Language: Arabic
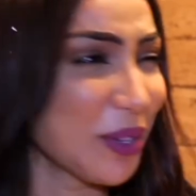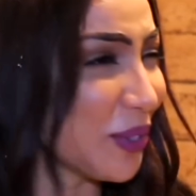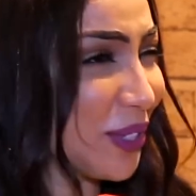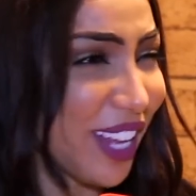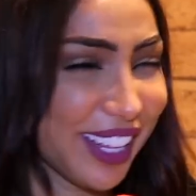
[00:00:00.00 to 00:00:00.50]

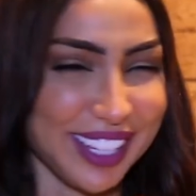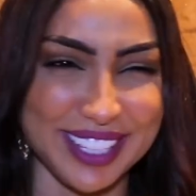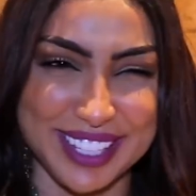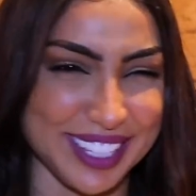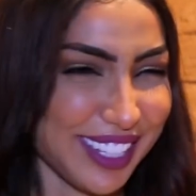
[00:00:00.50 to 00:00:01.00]
مرونه هذيك
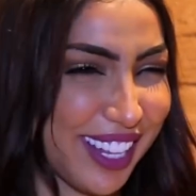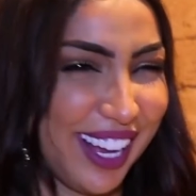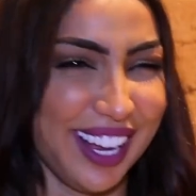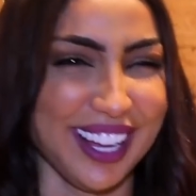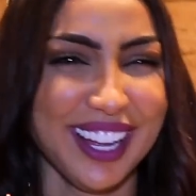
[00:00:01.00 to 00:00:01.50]

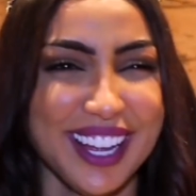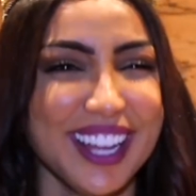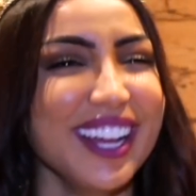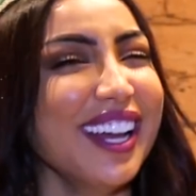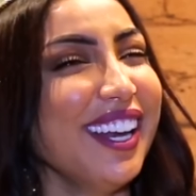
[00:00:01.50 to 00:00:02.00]
السيده
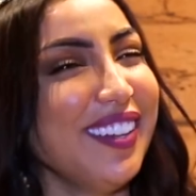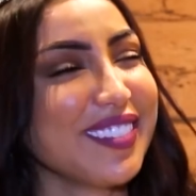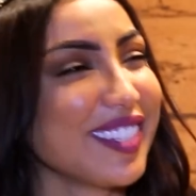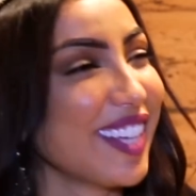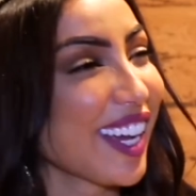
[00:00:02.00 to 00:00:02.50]

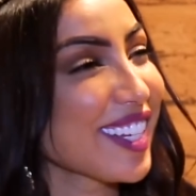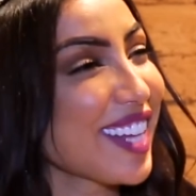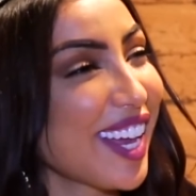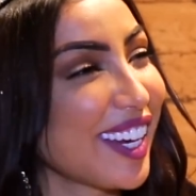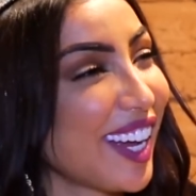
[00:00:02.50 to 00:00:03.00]
الحمد لله
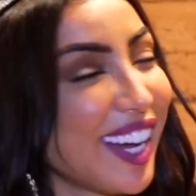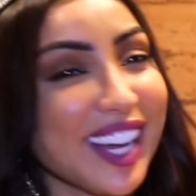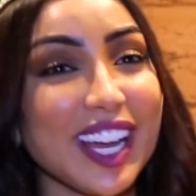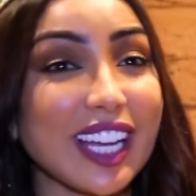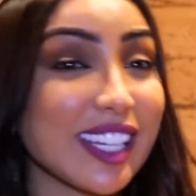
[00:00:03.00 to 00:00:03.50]
غزاله
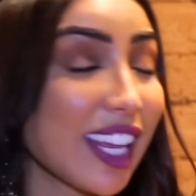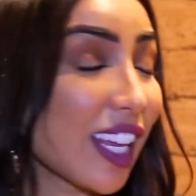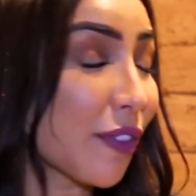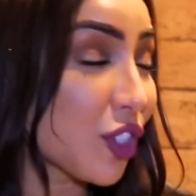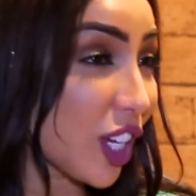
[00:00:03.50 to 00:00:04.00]

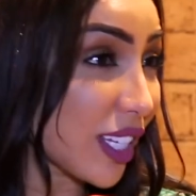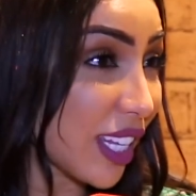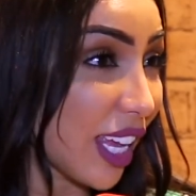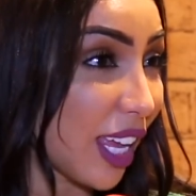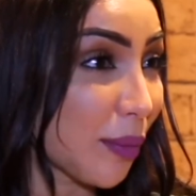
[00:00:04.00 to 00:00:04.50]
في
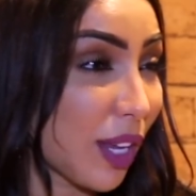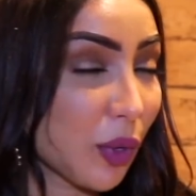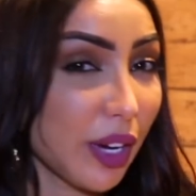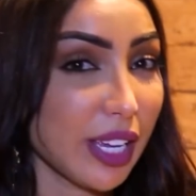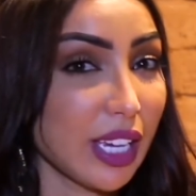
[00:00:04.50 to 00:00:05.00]
الشخصيه
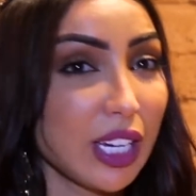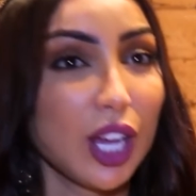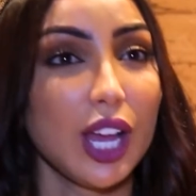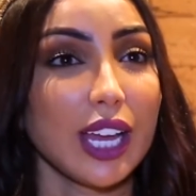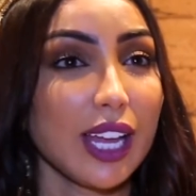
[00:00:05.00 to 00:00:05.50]
يمكن ولكن
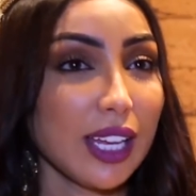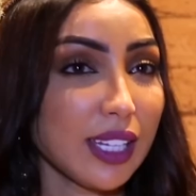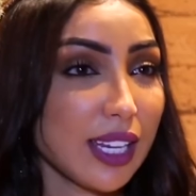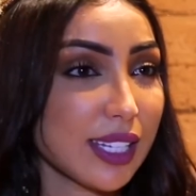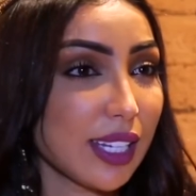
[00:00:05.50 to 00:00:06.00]
كاع
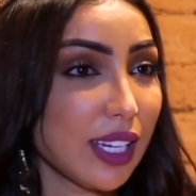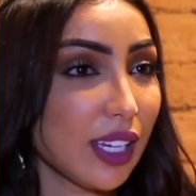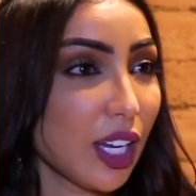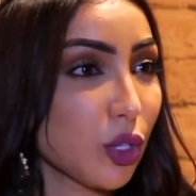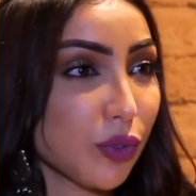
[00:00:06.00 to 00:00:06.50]
الناس
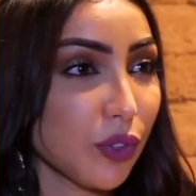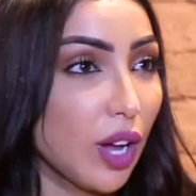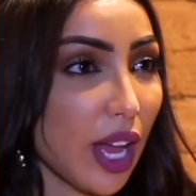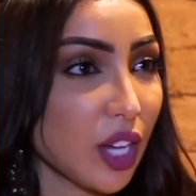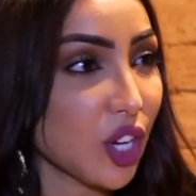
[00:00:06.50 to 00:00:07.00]
اللي
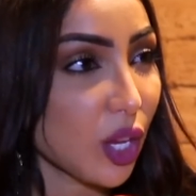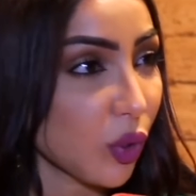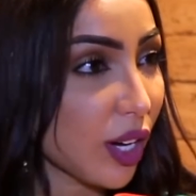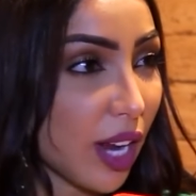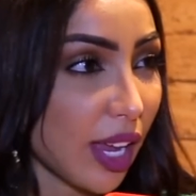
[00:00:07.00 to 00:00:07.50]
كيشوفوها
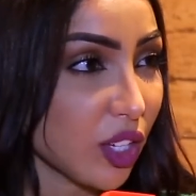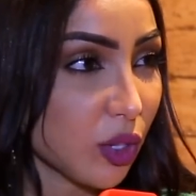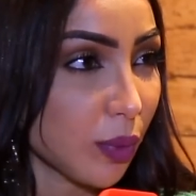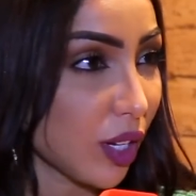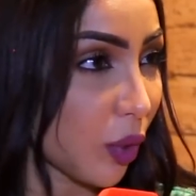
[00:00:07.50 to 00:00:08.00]
اشادوا انها
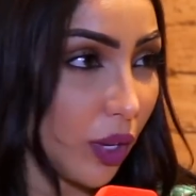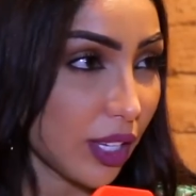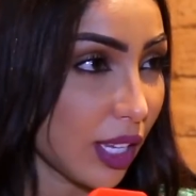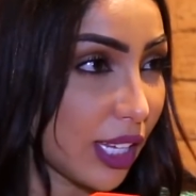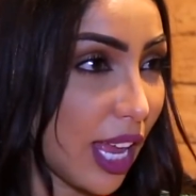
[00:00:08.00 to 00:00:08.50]
كتشبه
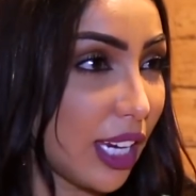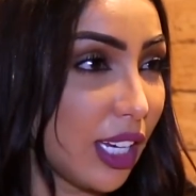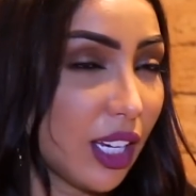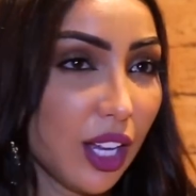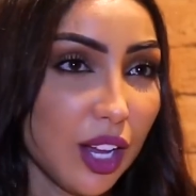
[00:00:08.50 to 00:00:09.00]
الوالده ديالي